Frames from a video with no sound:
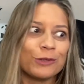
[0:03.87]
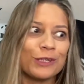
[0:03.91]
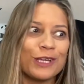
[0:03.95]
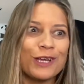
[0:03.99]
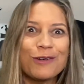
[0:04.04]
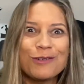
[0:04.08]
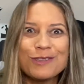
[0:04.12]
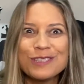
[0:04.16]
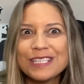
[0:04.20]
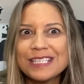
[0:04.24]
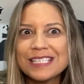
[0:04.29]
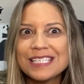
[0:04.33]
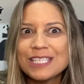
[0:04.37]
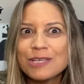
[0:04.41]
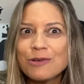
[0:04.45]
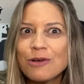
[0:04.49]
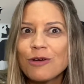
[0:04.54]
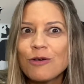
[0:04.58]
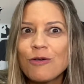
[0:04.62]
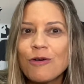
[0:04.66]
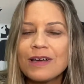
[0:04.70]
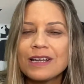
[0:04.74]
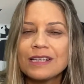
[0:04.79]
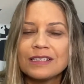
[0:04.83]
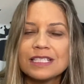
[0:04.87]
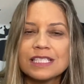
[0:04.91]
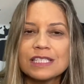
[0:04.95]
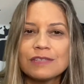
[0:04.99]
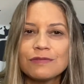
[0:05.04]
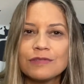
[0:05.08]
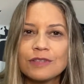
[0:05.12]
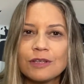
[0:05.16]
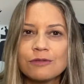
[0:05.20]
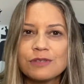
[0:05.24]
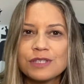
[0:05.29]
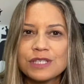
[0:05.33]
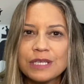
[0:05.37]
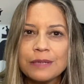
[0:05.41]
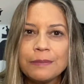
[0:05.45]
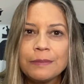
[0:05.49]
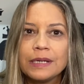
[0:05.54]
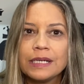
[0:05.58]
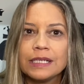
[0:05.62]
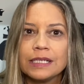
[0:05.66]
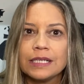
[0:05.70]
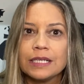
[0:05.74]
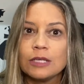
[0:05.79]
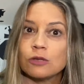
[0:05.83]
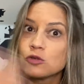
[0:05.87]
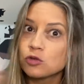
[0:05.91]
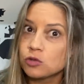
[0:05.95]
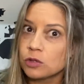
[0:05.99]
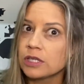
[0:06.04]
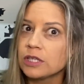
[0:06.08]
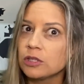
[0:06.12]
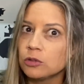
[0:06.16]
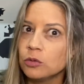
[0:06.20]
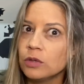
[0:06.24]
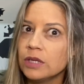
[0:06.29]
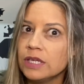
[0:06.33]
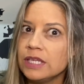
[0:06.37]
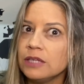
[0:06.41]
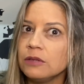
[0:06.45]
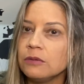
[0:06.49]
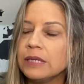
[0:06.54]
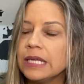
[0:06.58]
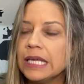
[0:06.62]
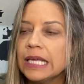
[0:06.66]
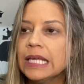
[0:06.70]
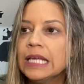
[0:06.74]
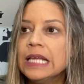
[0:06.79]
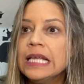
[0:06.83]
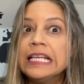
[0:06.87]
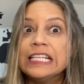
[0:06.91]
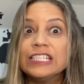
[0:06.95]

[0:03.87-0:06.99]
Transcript: que aconteceu agora nesse final de semana. Eu sou aqui do Rio, né?